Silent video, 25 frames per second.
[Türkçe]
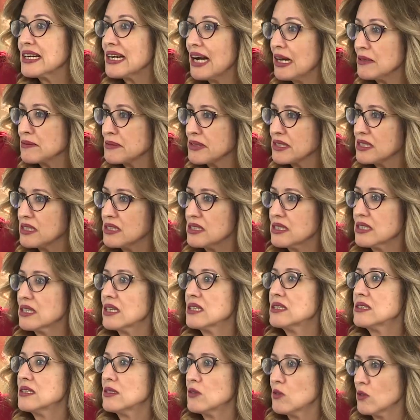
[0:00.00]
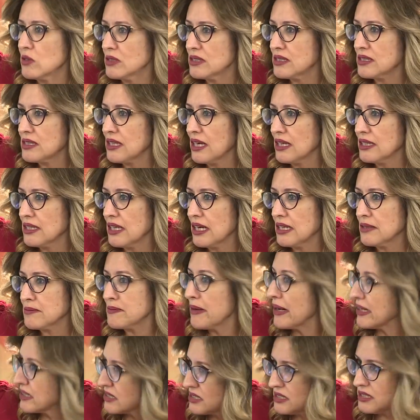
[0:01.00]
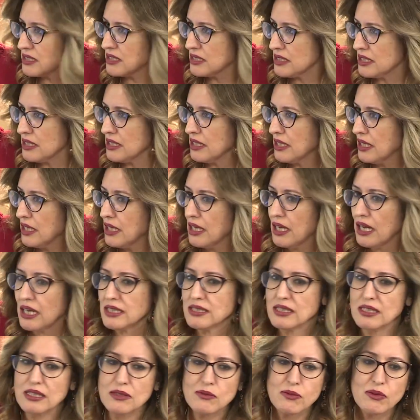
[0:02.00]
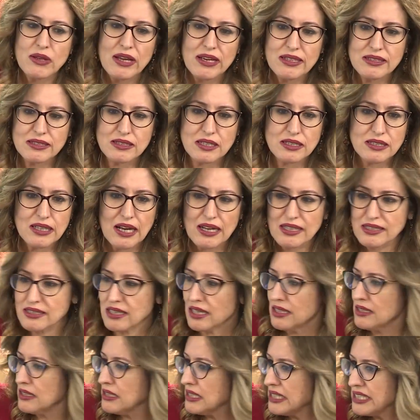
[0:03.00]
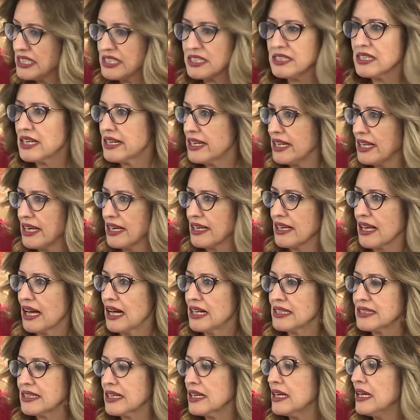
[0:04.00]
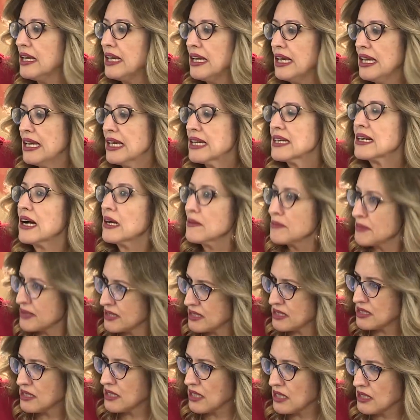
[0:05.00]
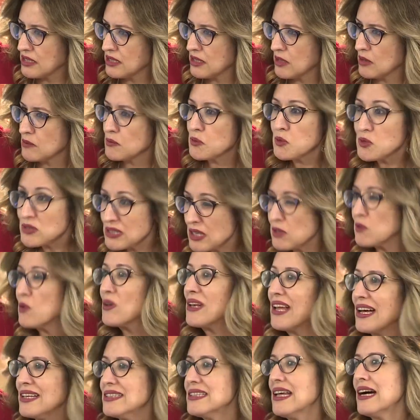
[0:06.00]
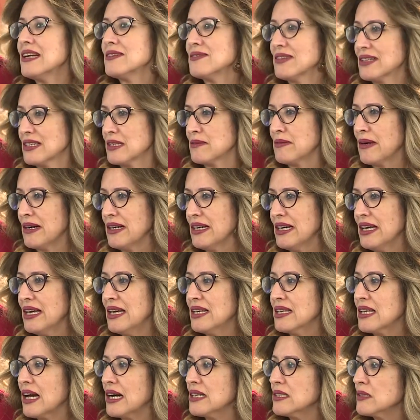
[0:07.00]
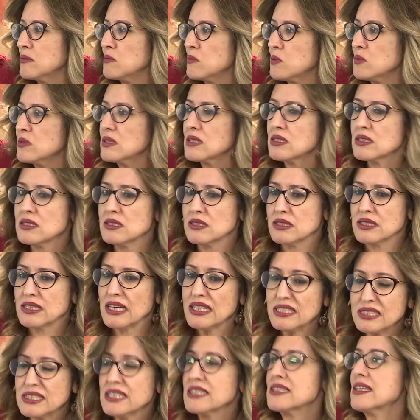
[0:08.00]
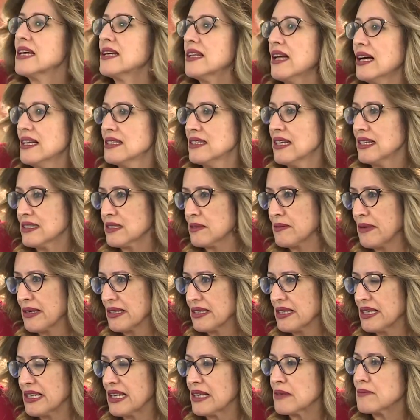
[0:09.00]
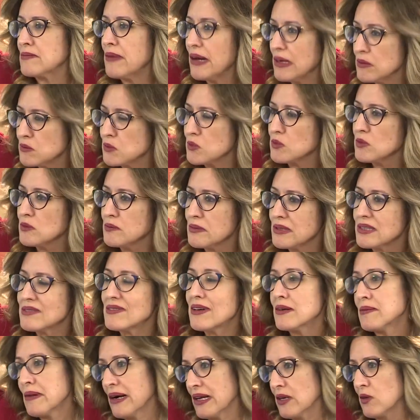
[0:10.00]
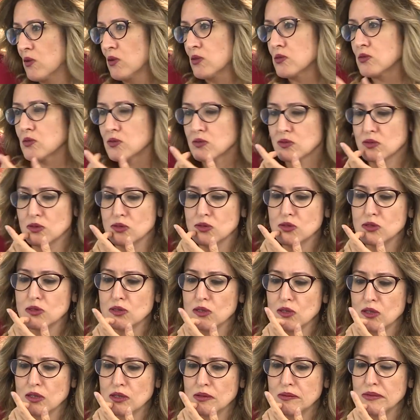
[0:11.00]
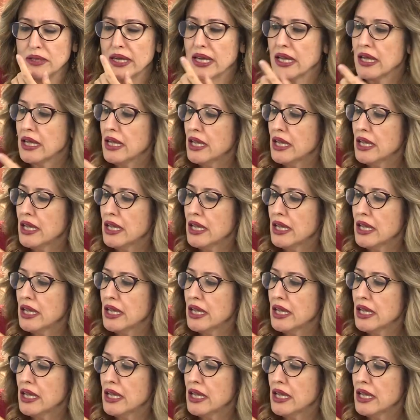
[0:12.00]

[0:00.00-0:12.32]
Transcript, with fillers: Kalp krizi geçiriyor insanlar. Bak şimdi. Hani influenza derken iş nereye geldi? kalp krizi geçiyor. Bu yüzden ölenler var ama. Yani bunları gerçekten anlatmak gerek. Ben bunun bir vebal olduğunu düşünüyorum.